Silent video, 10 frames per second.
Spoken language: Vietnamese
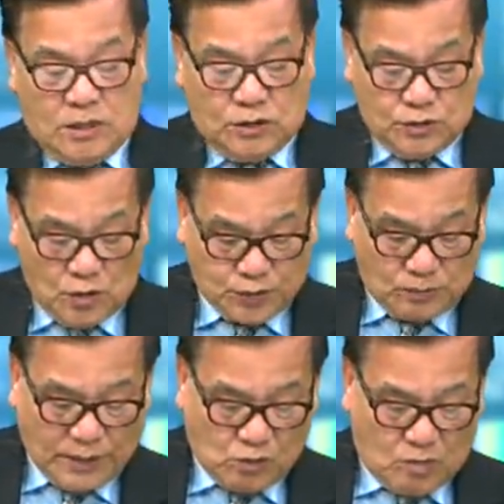Rồi chúng
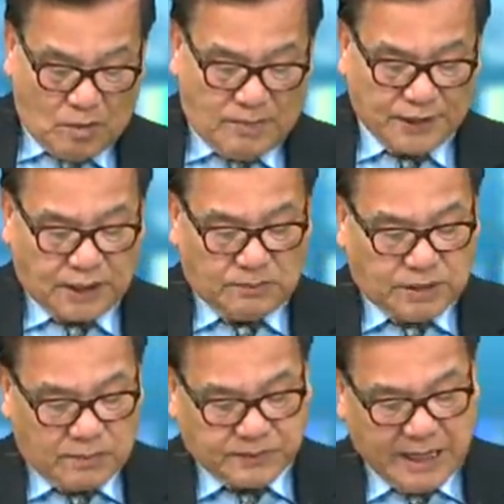ta có một bản tin
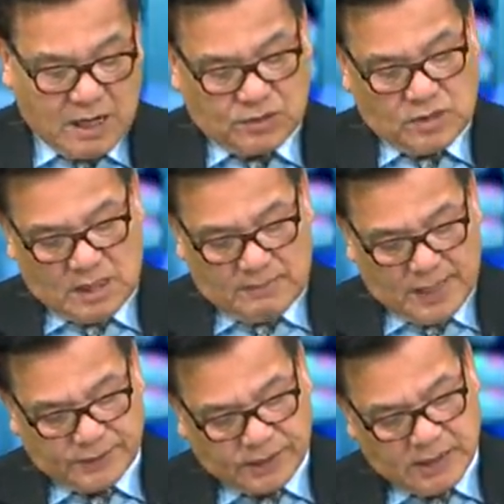tiếp theo đó là
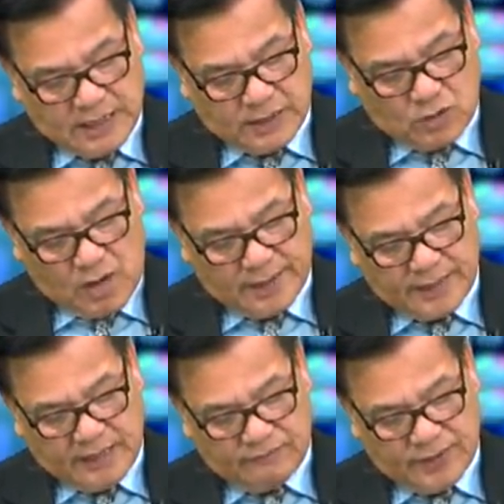bản tin liên quan
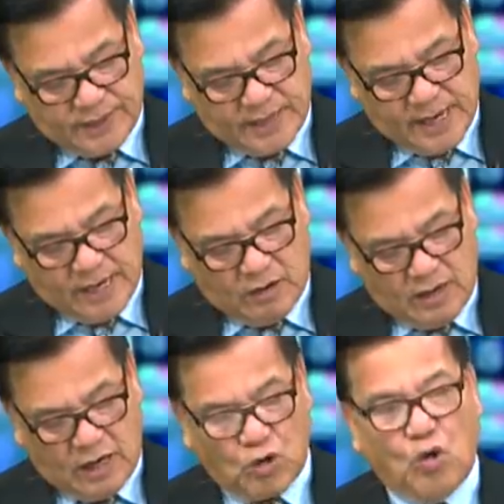đến vấn đề gọi
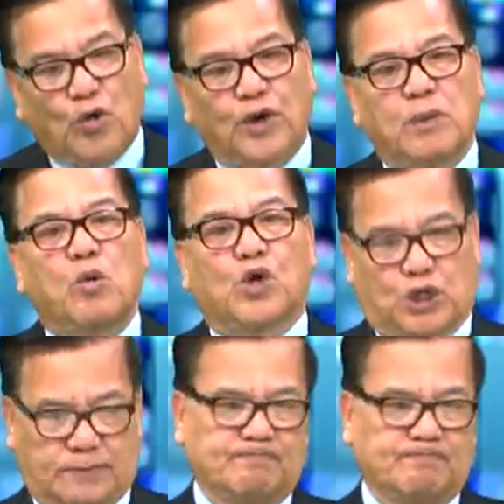là Cory Booker.